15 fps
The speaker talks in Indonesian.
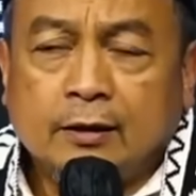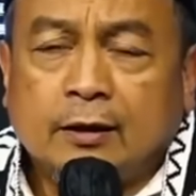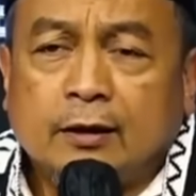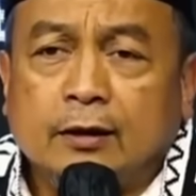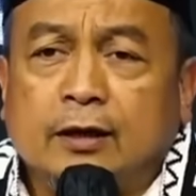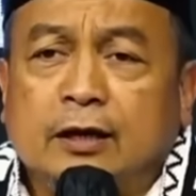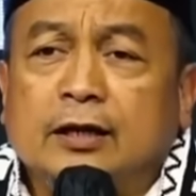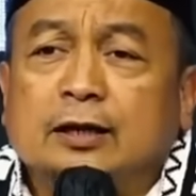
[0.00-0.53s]

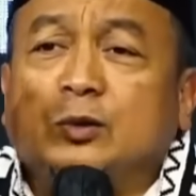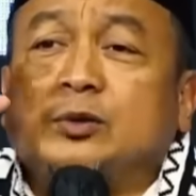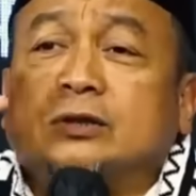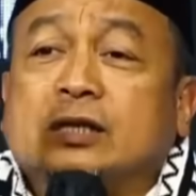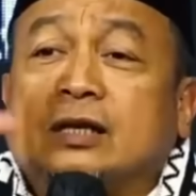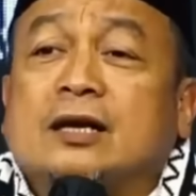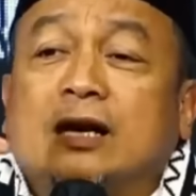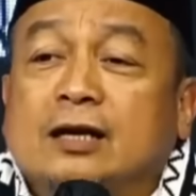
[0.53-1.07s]
Dan itu
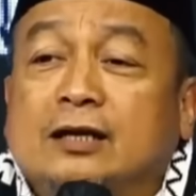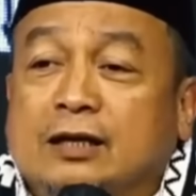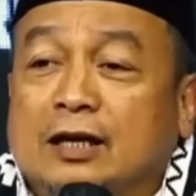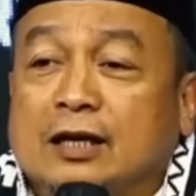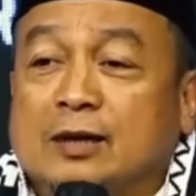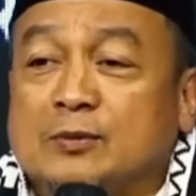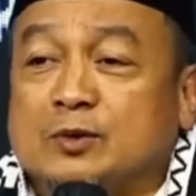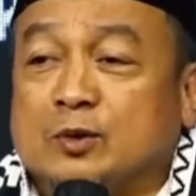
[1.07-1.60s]
terang di
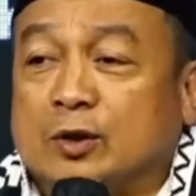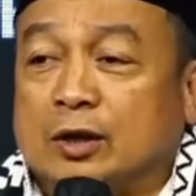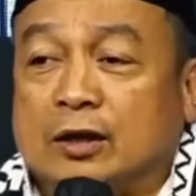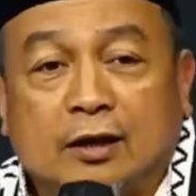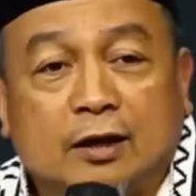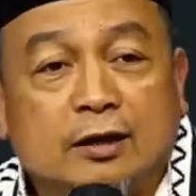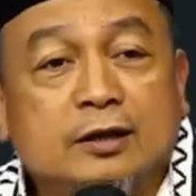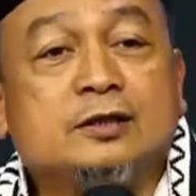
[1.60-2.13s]
dalam
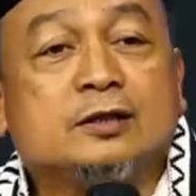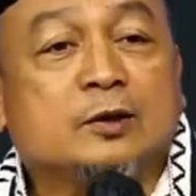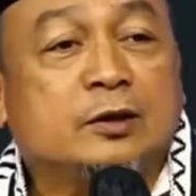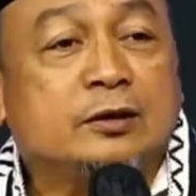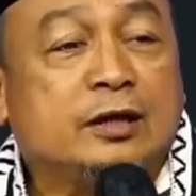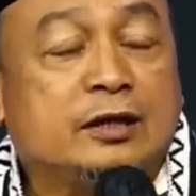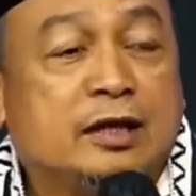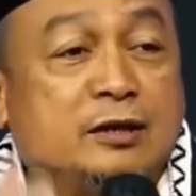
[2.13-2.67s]
surah Al-Isra
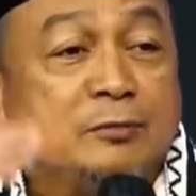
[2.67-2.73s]
dari ayat